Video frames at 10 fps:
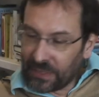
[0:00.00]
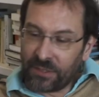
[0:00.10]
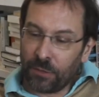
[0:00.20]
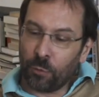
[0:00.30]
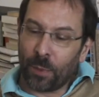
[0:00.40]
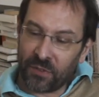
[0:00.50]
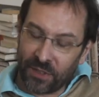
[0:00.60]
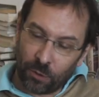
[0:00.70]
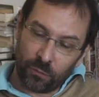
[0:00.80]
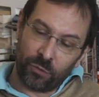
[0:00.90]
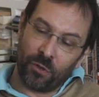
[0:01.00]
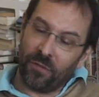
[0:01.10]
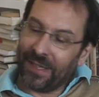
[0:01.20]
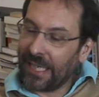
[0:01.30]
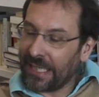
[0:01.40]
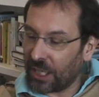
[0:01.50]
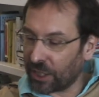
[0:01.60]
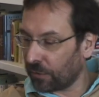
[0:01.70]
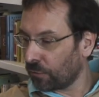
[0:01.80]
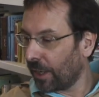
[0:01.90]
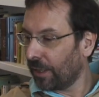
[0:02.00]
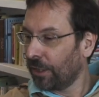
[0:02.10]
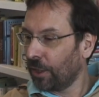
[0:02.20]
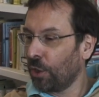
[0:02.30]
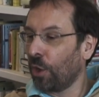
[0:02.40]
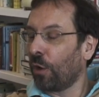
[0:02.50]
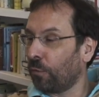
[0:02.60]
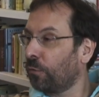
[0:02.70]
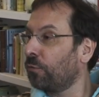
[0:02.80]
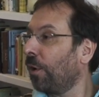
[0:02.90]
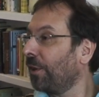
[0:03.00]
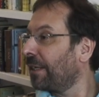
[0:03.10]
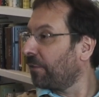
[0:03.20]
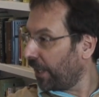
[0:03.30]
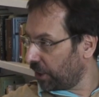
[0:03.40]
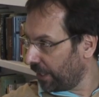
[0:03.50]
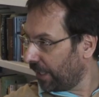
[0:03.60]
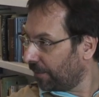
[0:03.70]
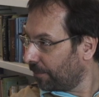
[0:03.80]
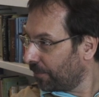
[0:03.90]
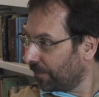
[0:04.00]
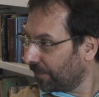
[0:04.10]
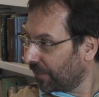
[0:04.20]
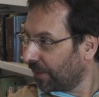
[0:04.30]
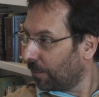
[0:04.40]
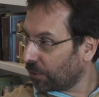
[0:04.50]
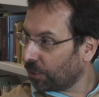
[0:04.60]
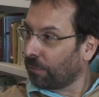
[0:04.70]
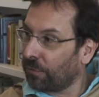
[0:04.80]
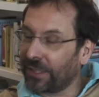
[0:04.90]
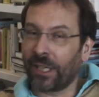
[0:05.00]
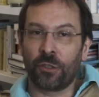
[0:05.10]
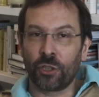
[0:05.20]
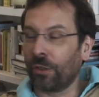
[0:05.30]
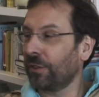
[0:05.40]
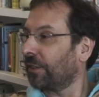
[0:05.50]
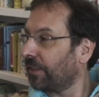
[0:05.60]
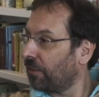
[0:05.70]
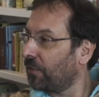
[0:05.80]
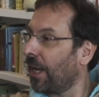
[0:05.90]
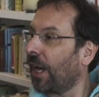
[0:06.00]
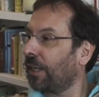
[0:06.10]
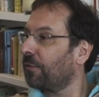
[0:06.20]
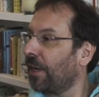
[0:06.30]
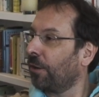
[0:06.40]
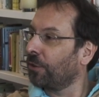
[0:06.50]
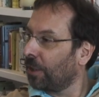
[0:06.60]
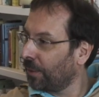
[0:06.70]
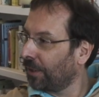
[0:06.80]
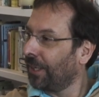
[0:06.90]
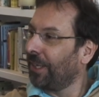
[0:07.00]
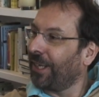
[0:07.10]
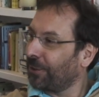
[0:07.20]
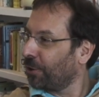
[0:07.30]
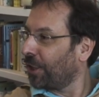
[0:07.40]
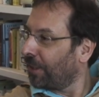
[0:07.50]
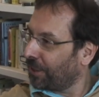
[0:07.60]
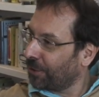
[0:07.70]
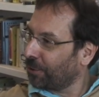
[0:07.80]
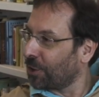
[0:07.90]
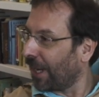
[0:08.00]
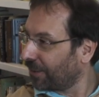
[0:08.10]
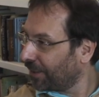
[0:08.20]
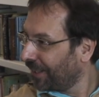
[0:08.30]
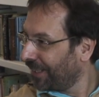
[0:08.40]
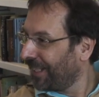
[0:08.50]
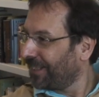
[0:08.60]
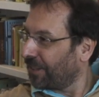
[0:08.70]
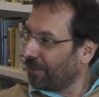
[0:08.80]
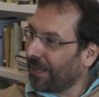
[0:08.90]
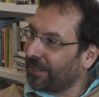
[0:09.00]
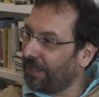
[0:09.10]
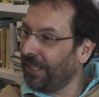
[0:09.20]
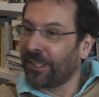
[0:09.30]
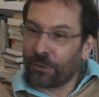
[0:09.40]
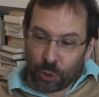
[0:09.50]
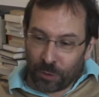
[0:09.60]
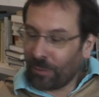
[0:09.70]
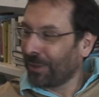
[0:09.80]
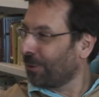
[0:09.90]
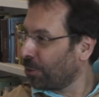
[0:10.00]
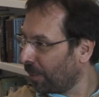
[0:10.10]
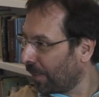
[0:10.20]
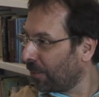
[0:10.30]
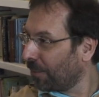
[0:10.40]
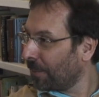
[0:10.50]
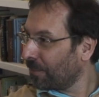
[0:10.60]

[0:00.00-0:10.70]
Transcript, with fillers: Si vous pensez que vous devez gagner à chaque fois, vous vous rendez fragile. Parce que quand vous faites quelque chose, ça devient un référendum. Est-ce que je réussis, est-ce que je rate Ça devient un signe, est-ce que je suis bon, est-ce que je suis pas bon